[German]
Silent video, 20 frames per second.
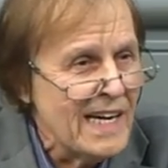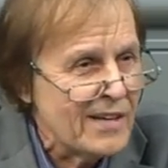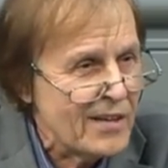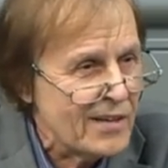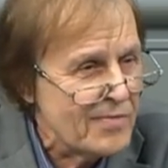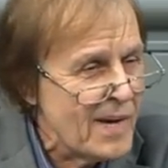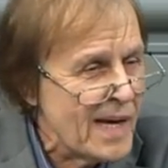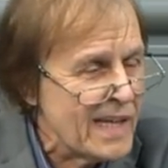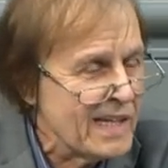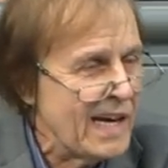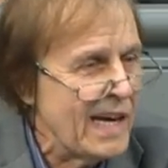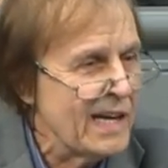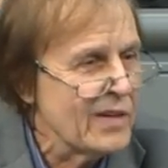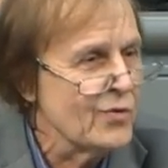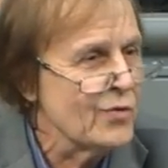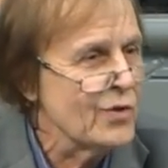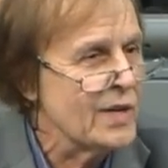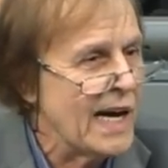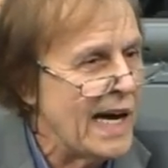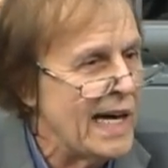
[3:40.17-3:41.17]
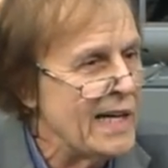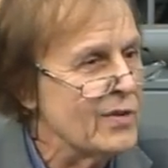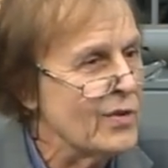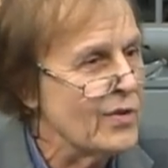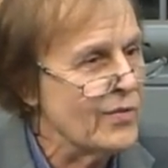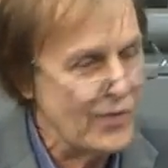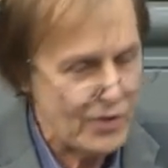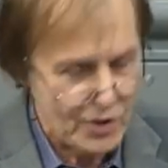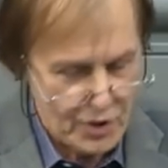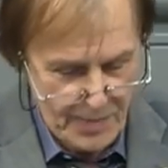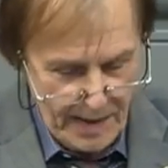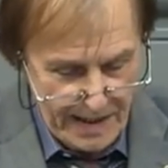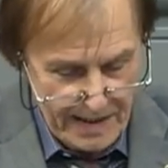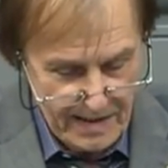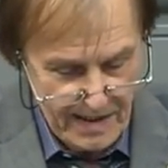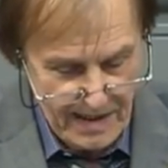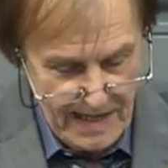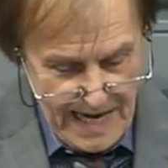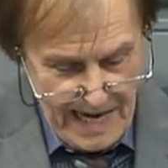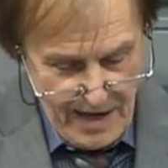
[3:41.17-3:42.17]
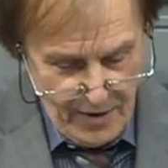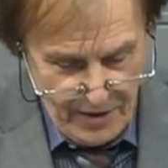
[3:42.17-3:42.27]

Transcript: das macht keinen guten Eindruck für Spender.